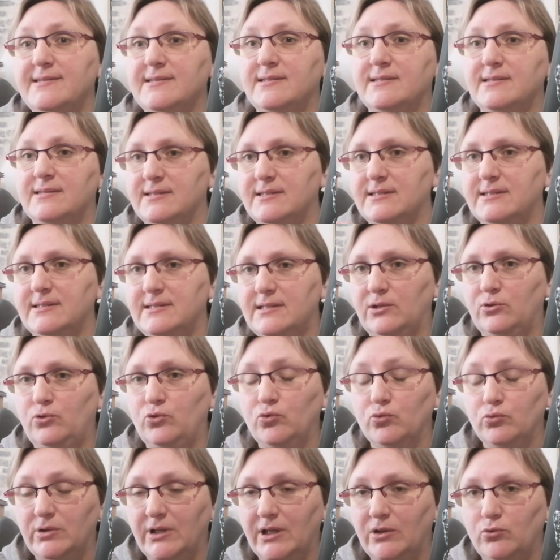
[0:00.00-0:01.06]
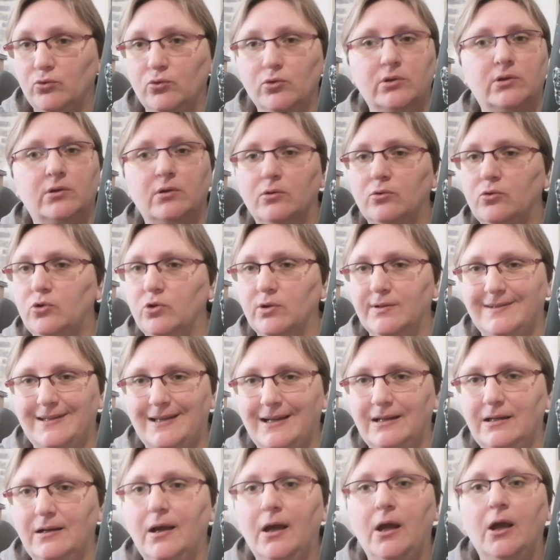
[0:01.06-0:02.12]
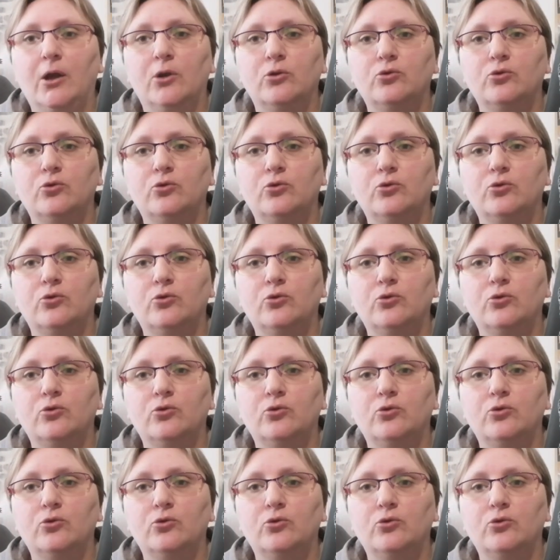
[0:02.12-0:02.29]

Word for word: c'est du young adulte total.